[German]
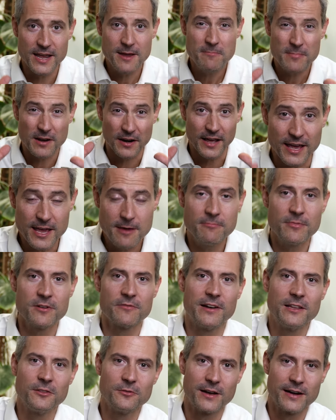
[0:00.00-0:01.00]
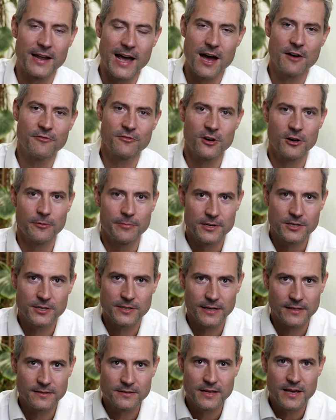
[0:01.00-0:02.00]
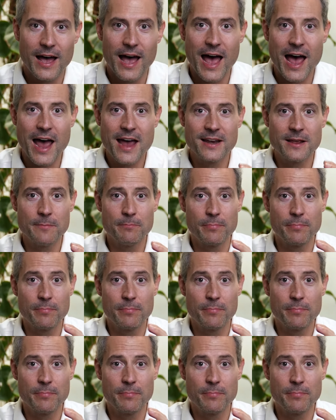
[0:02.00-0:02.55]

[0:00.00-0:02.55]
immer, immer, wenn du eine Aufgabe erstellst, eine